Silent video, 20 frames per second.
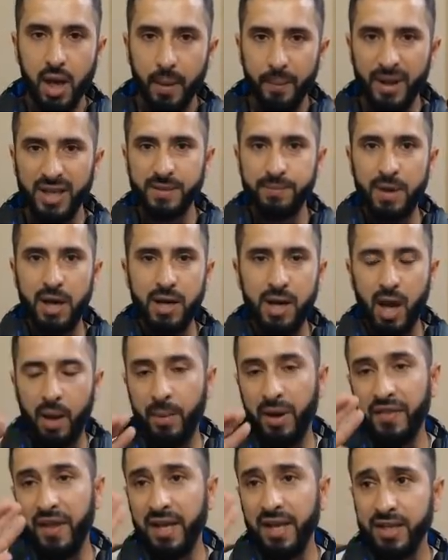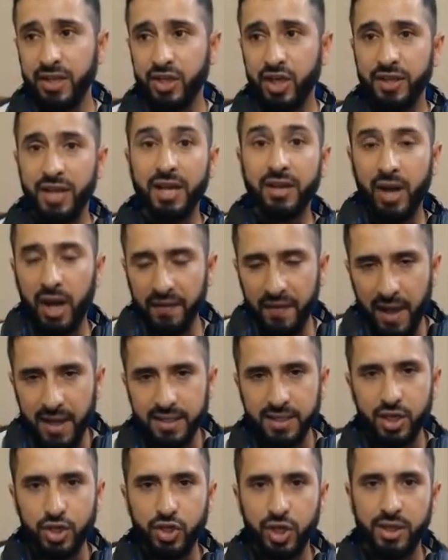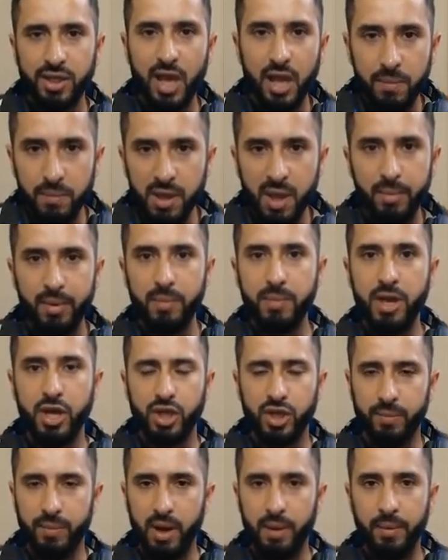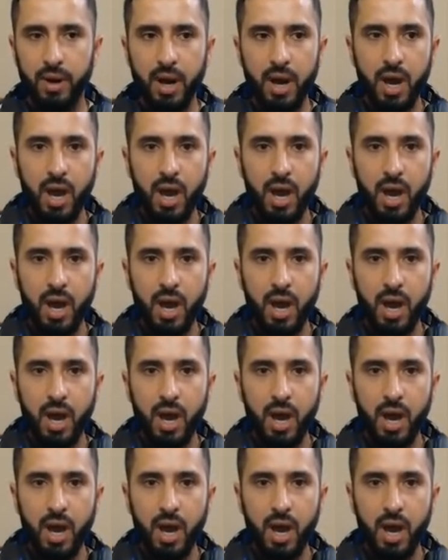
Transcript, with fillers: بس ما انك ما تحصل شدات راح تحصل شدات 100% شباب